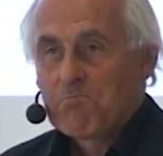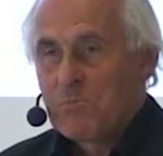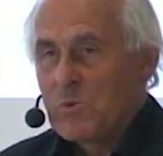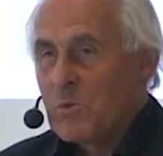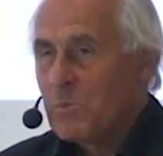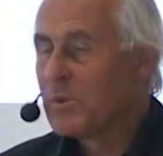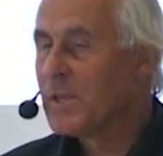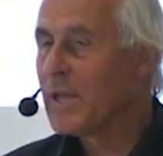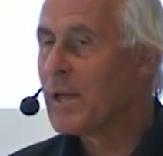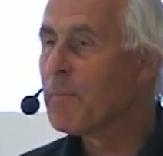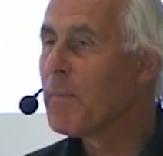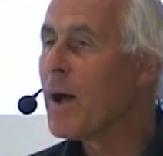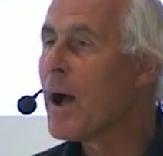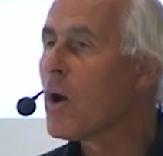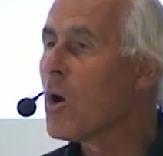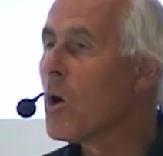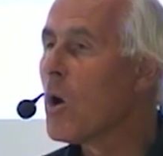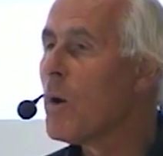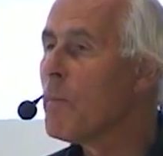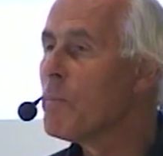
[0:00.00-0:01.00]
zum Thema
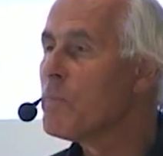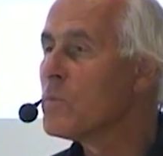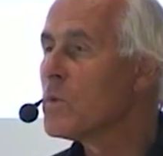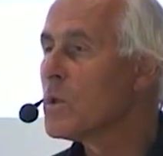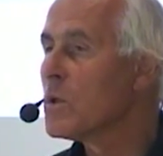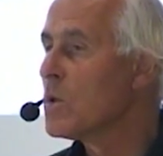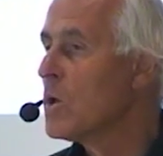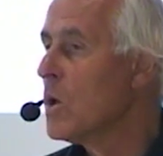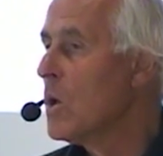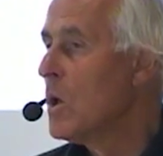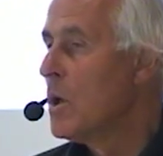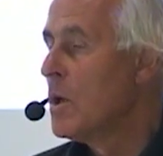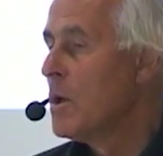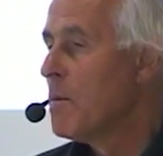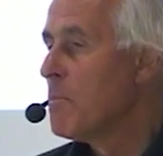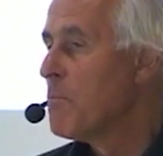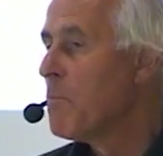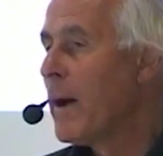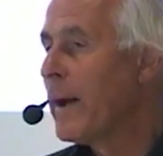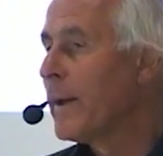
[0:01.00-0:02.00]
kommen,
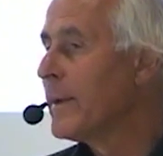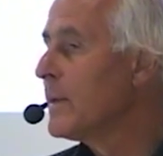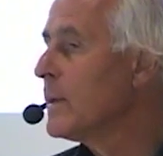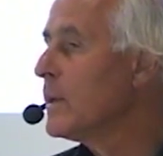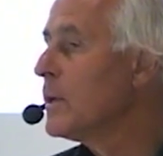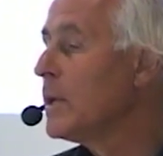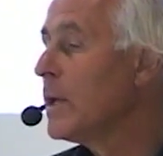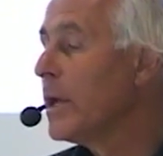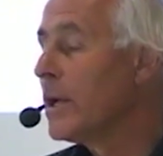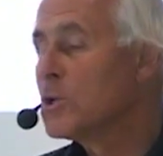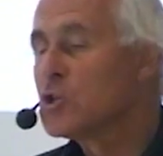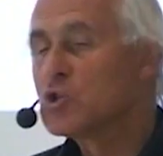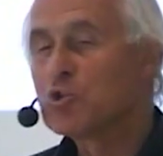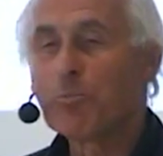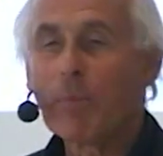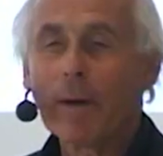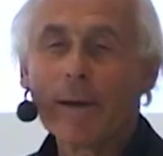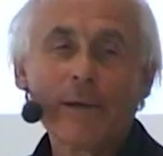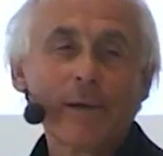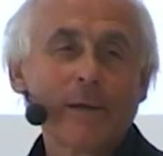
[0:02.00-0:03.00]
meinten die,
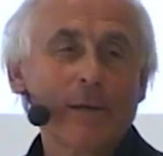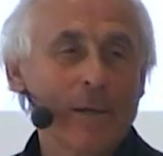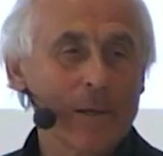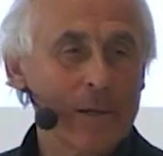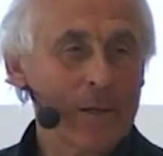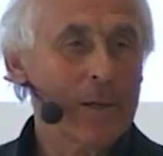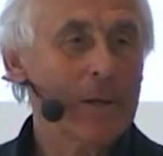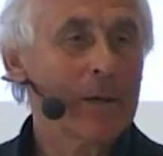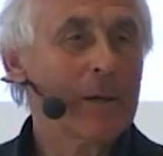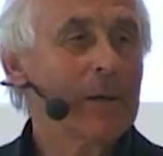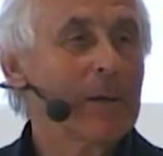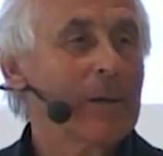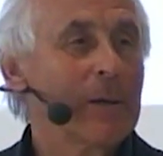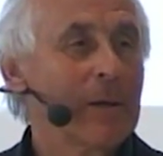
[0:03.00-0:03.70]
entspann dich.